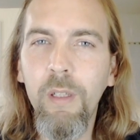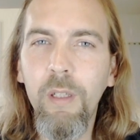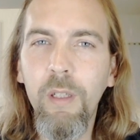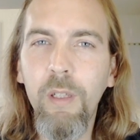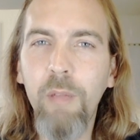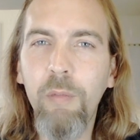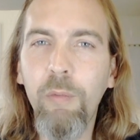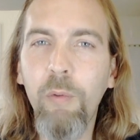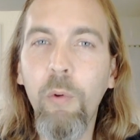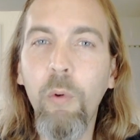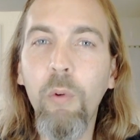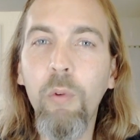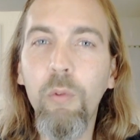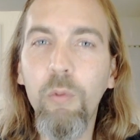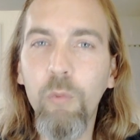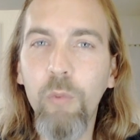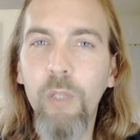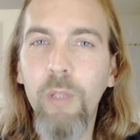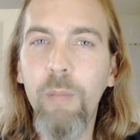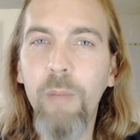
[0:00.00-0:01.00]
il faut
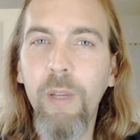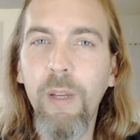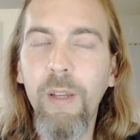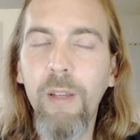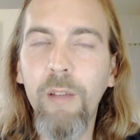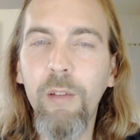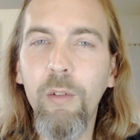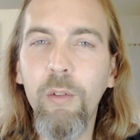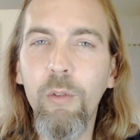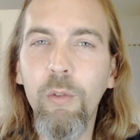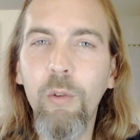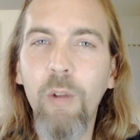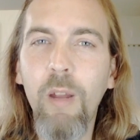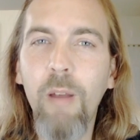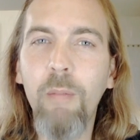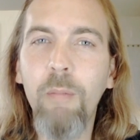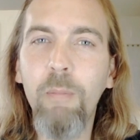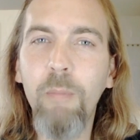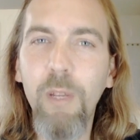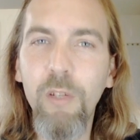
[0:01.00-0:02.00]
nous libérer de
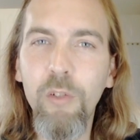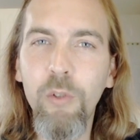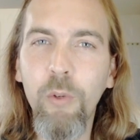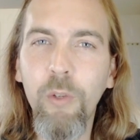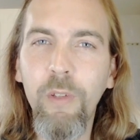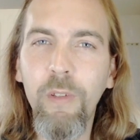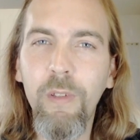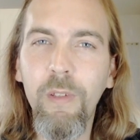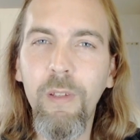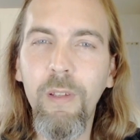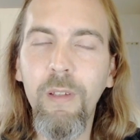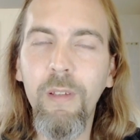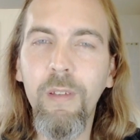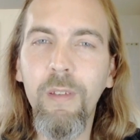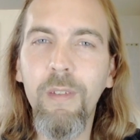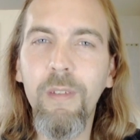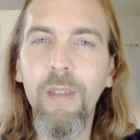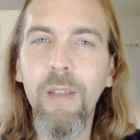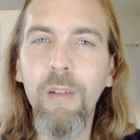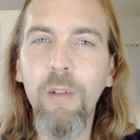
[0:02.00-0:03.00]
la majorité,
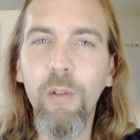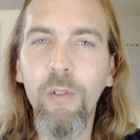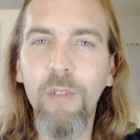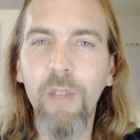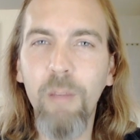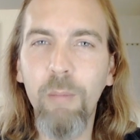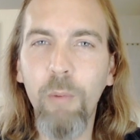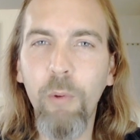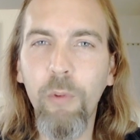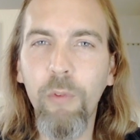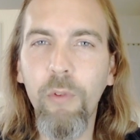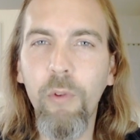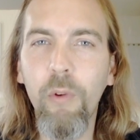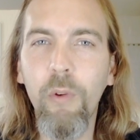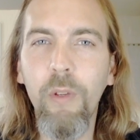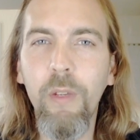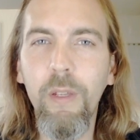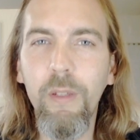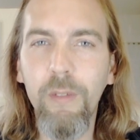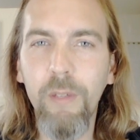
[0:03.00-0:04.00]

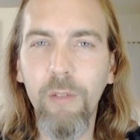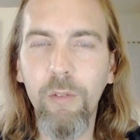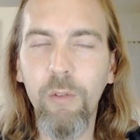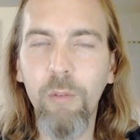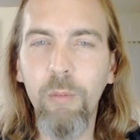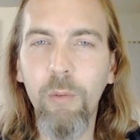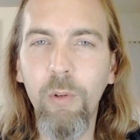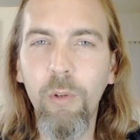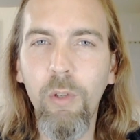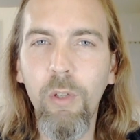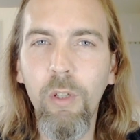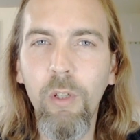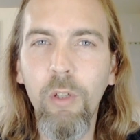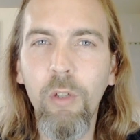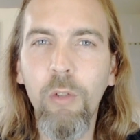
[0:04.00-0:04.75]
51% exactement,